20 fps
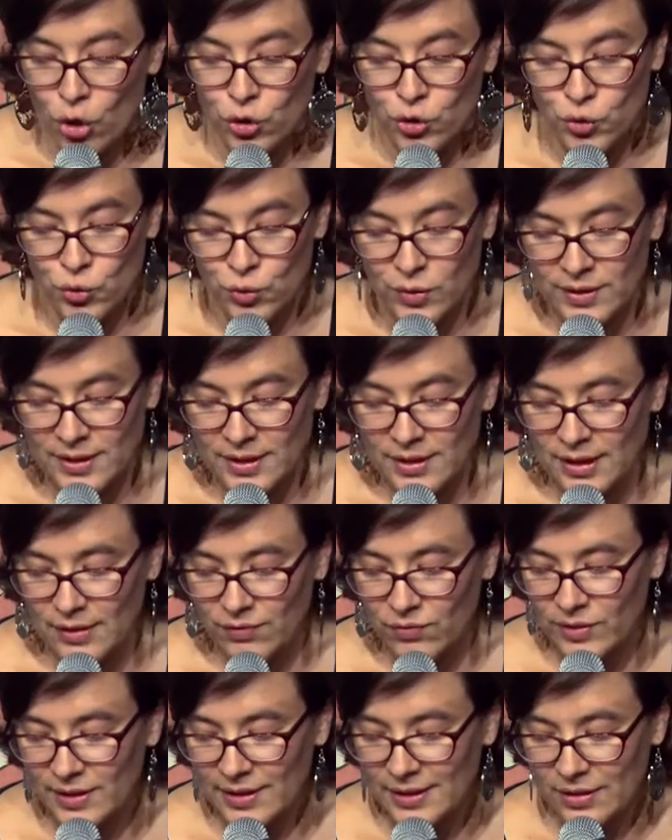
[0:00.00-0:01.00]
souci
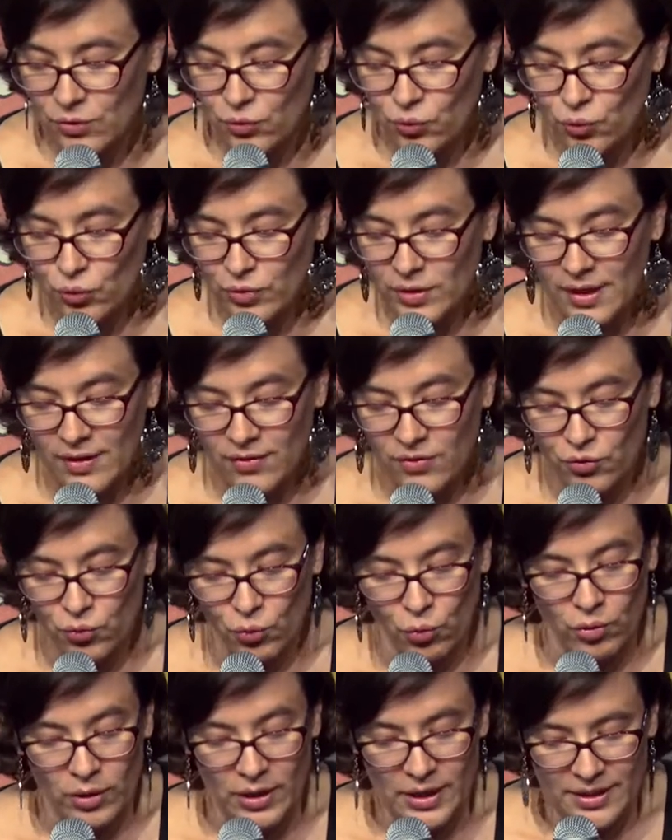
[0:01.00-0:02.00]
d'éviter toute
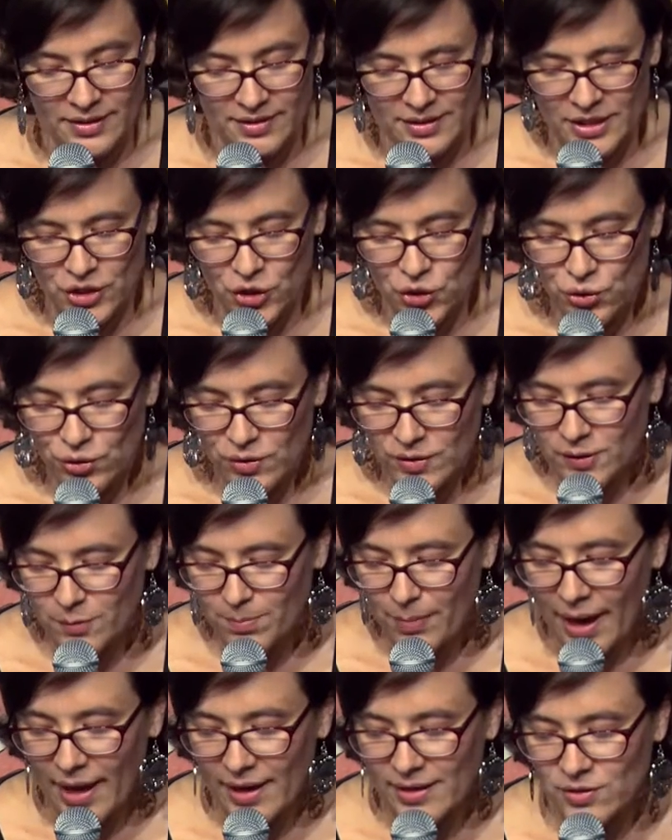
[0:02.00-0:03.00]
question
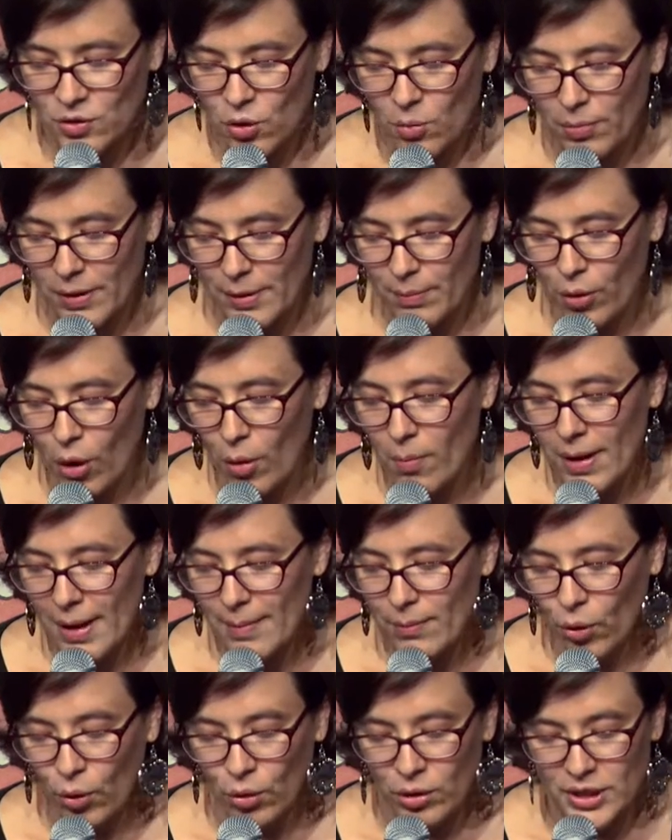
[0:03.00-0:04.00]
litigieuse, par exemple les
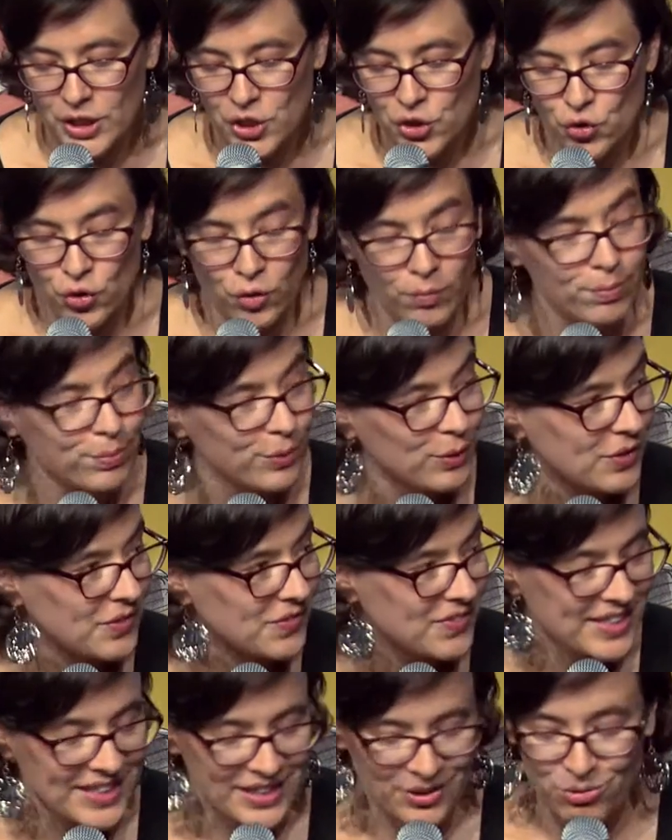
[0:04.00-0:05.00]
problèmes religieux,
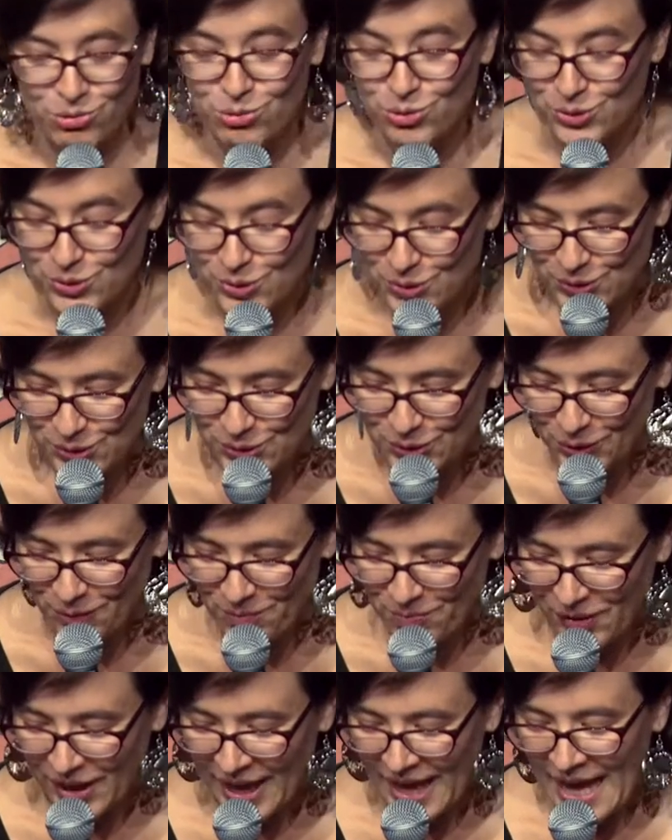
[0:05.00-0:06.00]
politiques ou
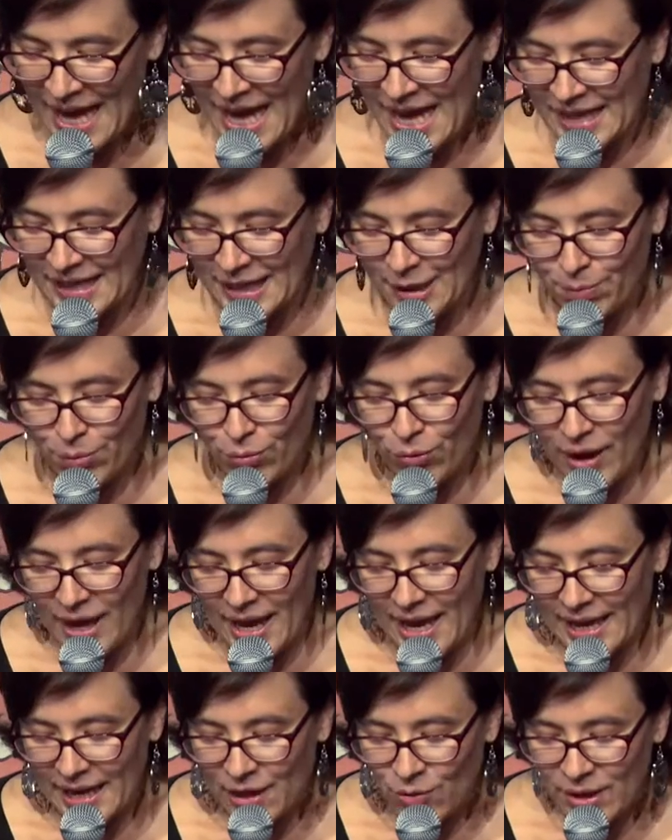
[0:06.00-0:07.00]
sociaux, qui
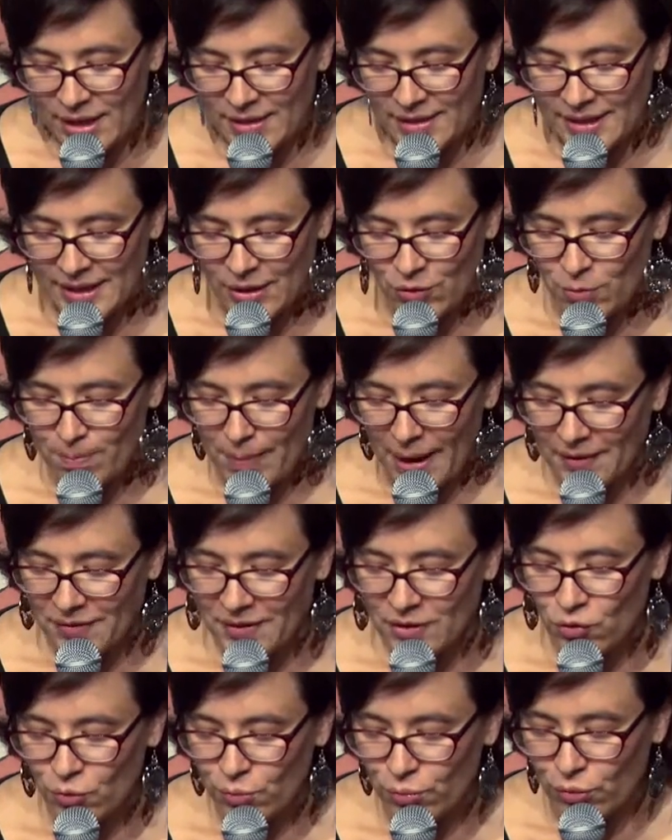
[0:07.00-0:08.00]
pourraient éloigner une
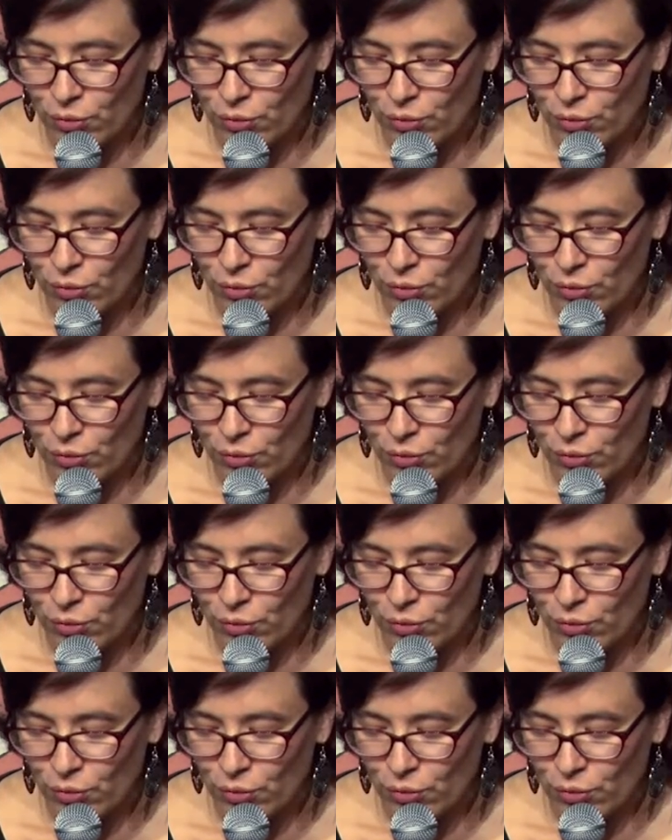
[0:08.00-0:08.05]
partie du